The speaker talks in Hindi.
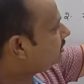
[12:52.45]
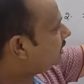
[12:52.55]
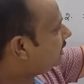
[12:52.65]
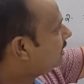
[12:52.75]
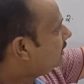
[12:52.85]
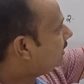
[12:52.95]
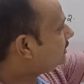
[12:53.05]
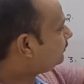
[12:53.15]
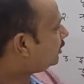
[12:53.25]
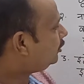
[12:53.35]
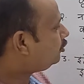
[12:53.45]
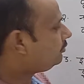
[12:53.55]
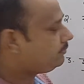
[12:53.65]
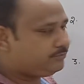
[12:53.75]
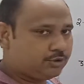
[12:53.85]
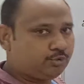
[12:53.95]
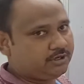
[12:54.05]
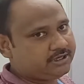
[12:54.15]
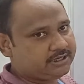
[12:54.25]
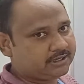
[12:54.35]
पॉइंट है इस पॉइंट को
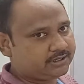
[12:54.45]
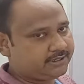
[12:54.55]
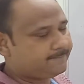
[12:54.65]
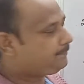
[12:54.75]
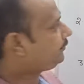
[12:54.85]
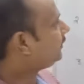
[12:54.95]
जरूर लिखिया करिए